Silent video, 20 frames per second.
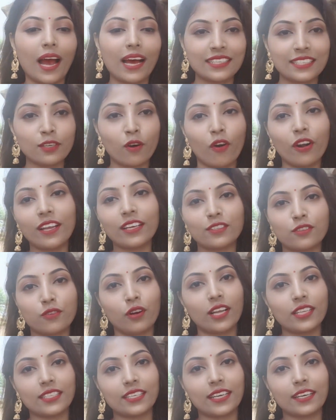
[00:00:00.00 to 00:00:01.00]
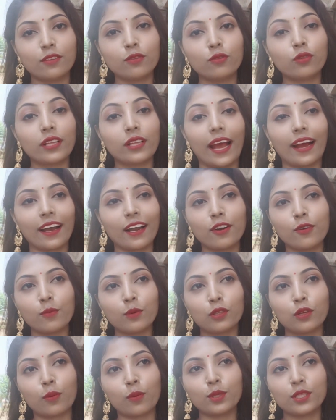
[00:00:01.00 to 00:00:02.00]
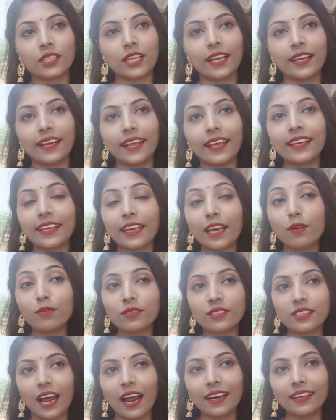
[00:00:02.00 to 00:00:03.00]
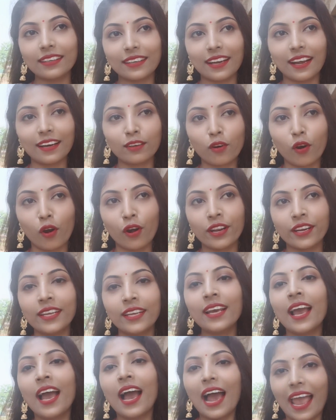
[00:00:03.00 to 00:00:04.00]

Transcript: আছে অনেকজন আছে কিন্তু দেখানোর মতো অবস্থায় নেই কেউ স্নান টান করেনি